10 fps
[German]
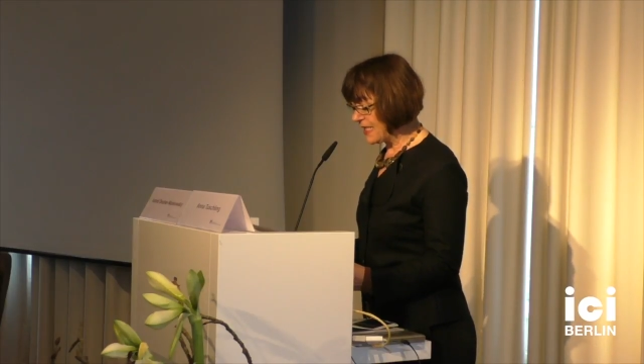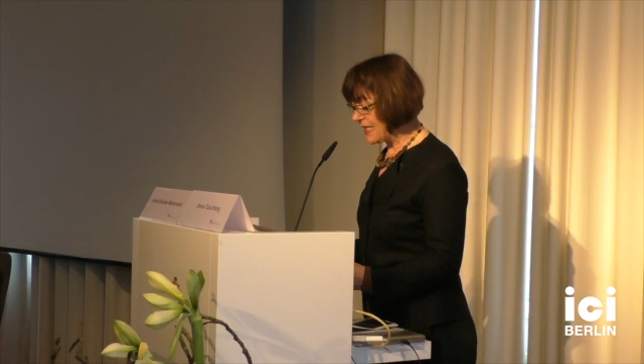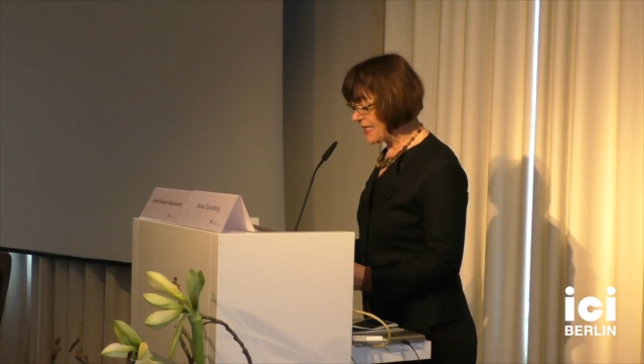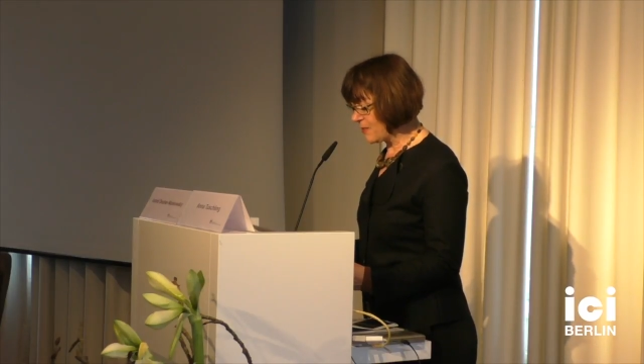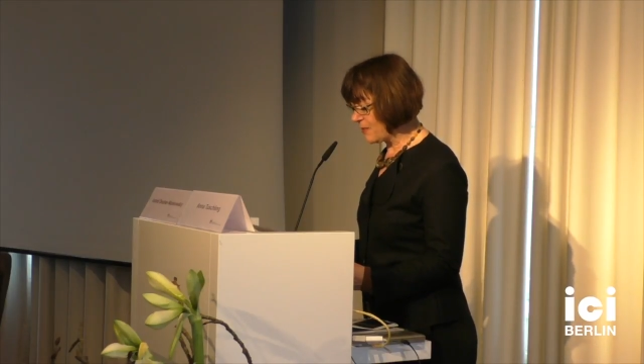
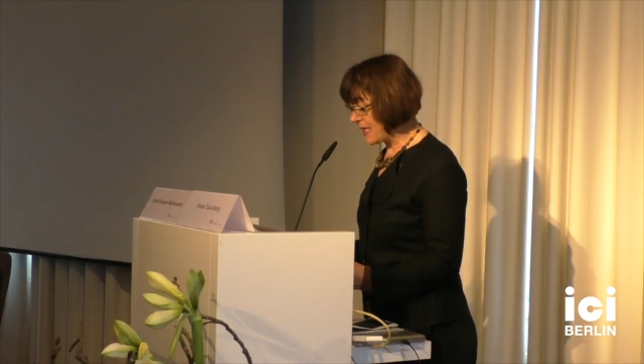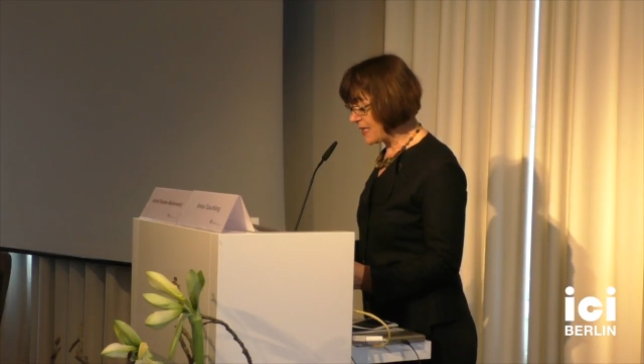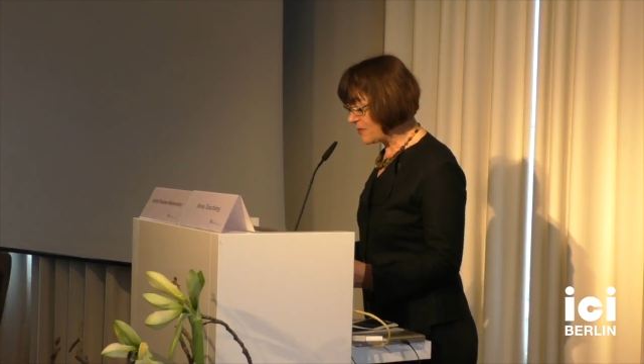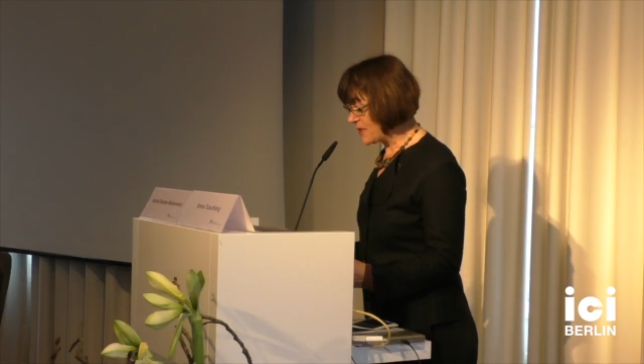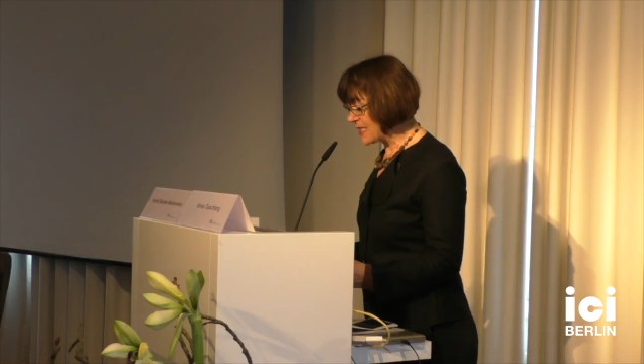Edelman
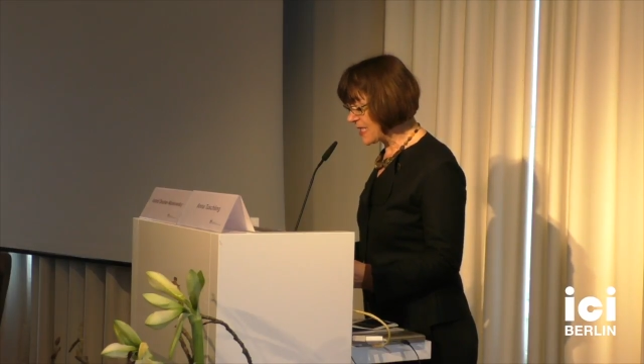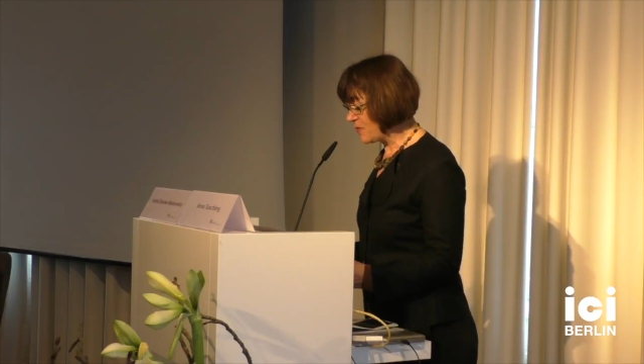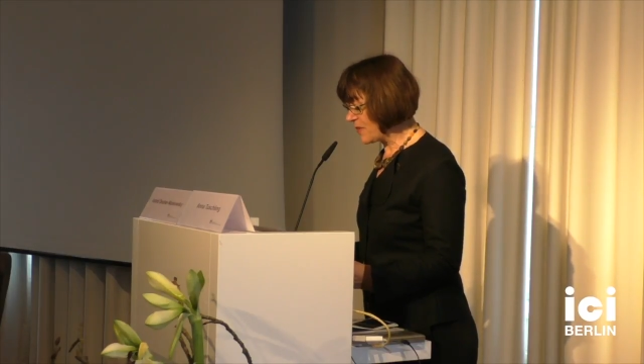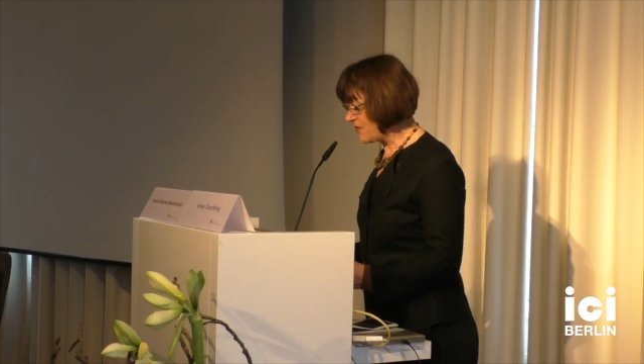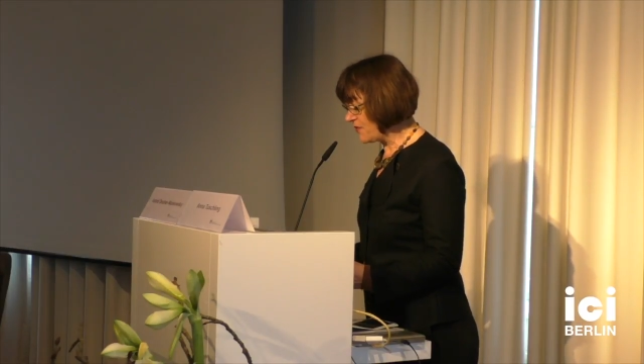mit seinem
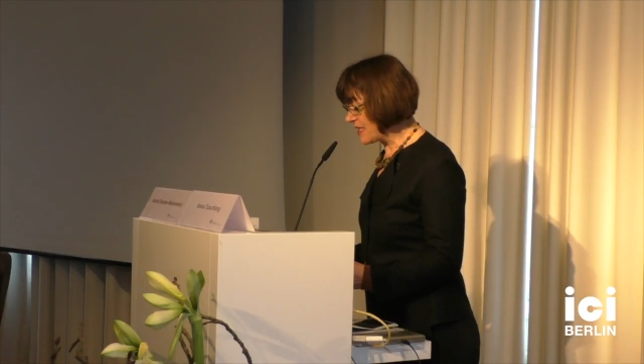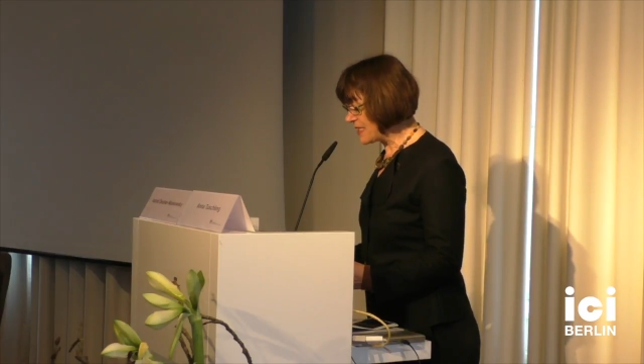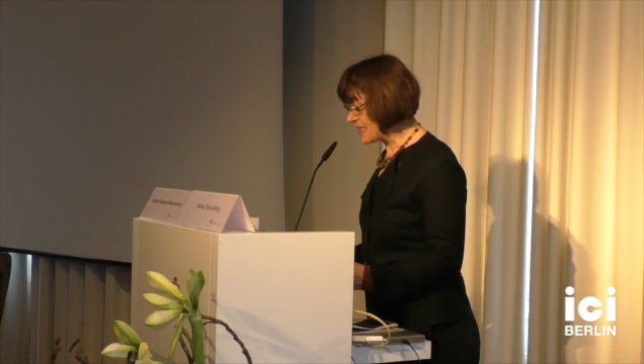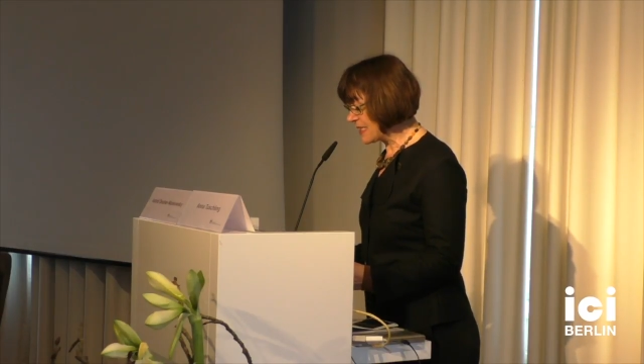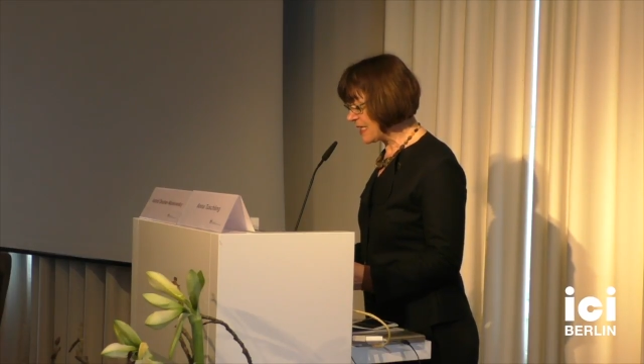
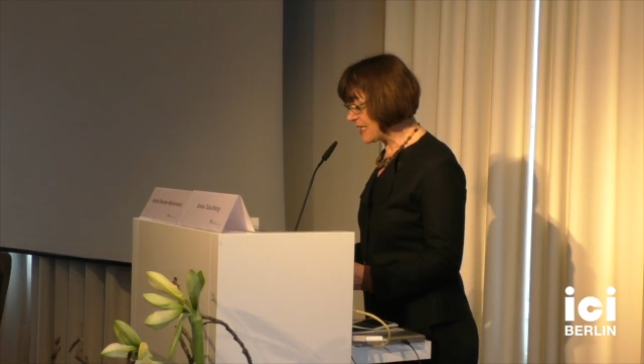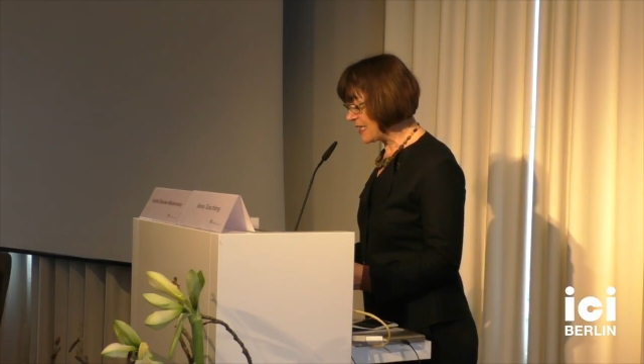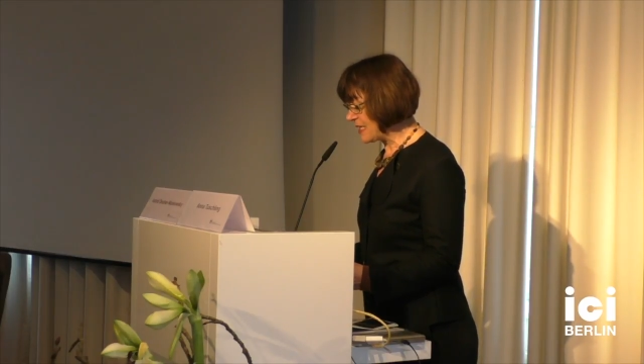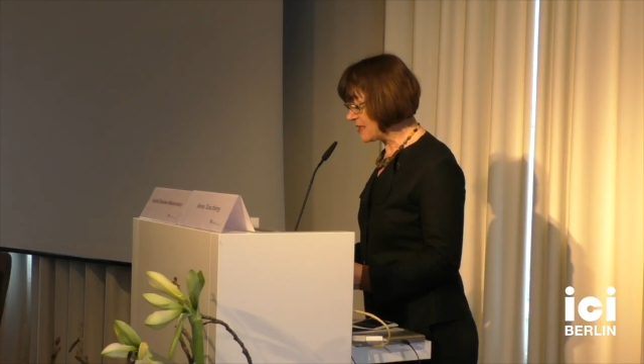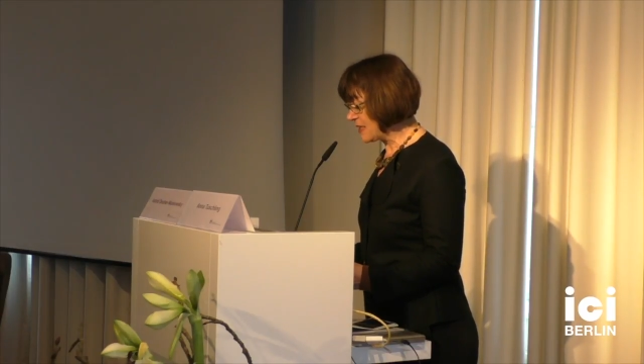Manifest gegen
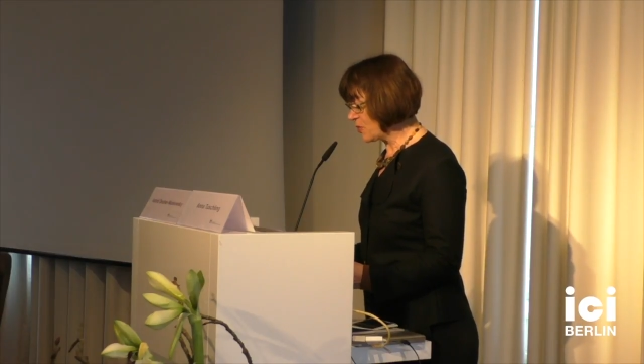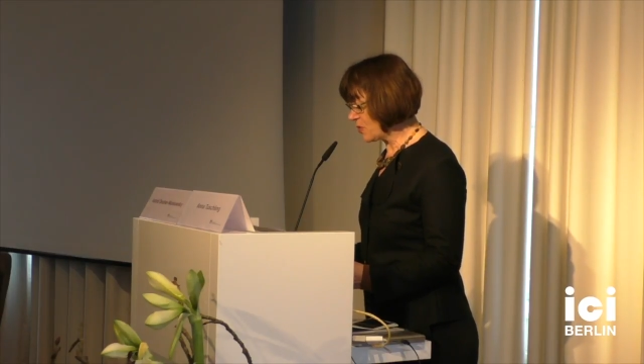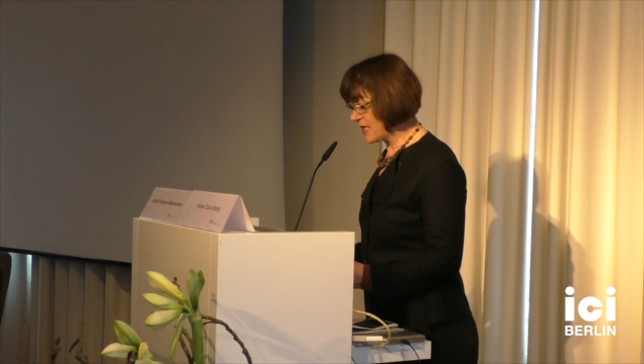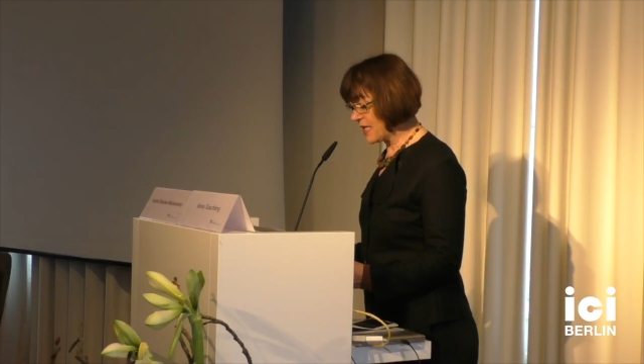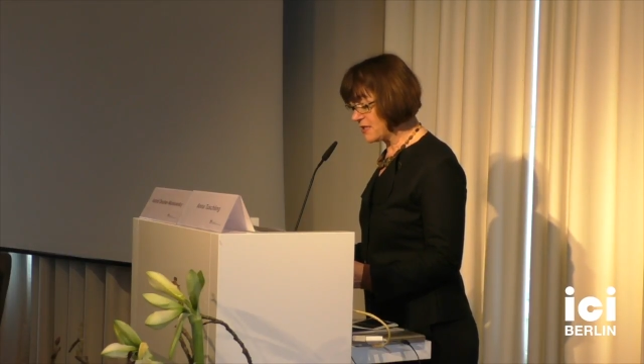einen
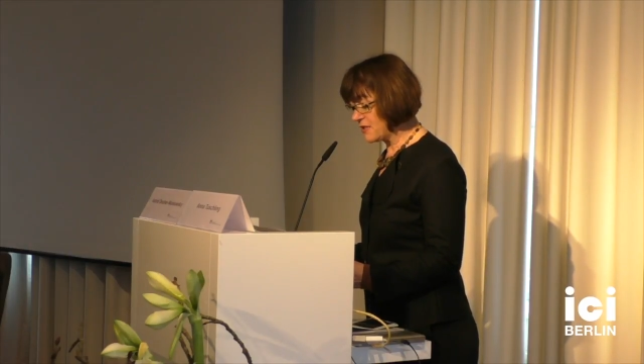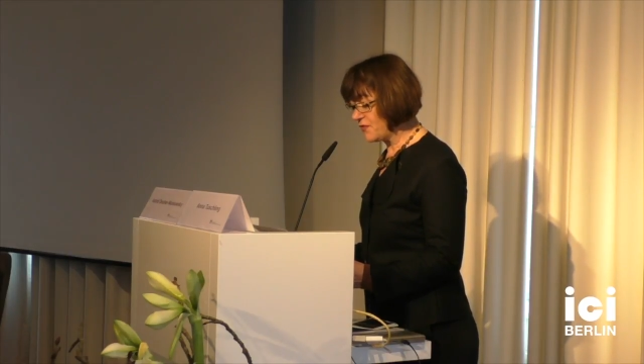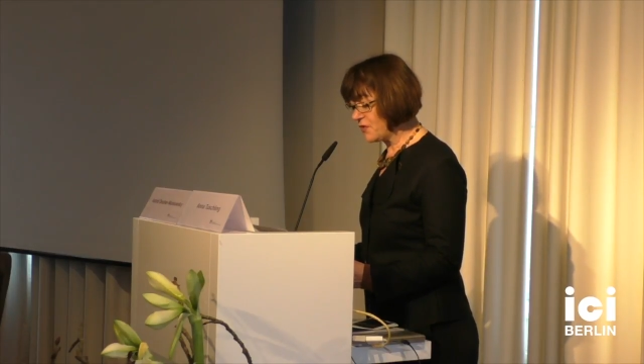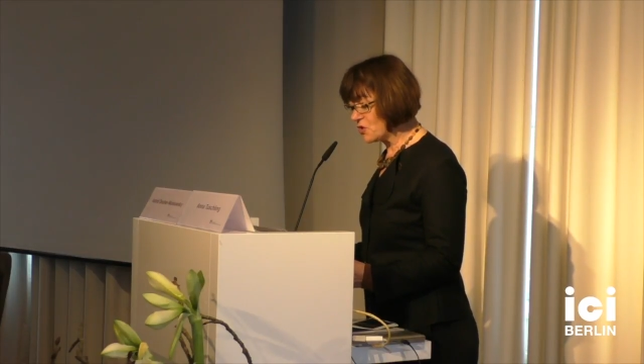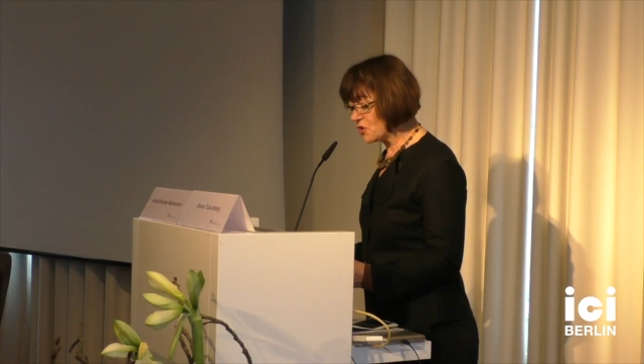Reproductive
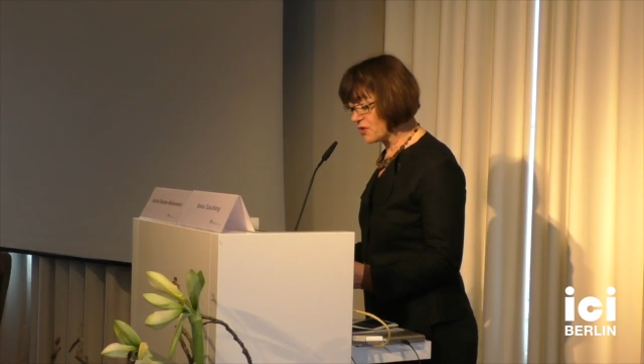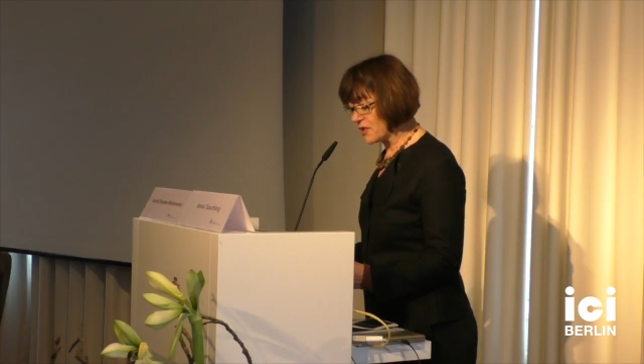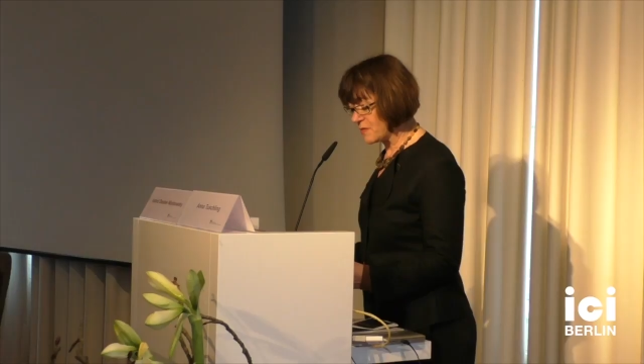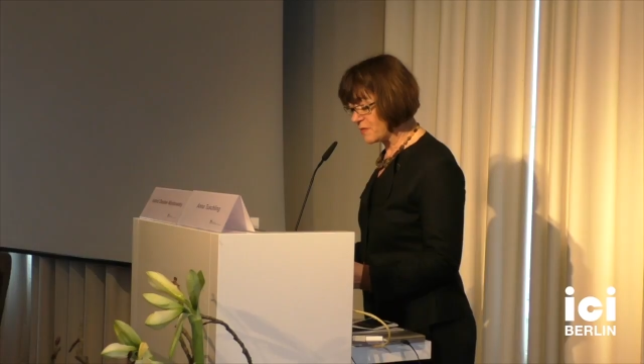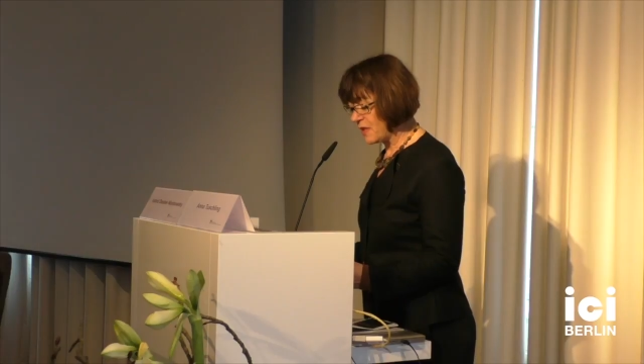Futurism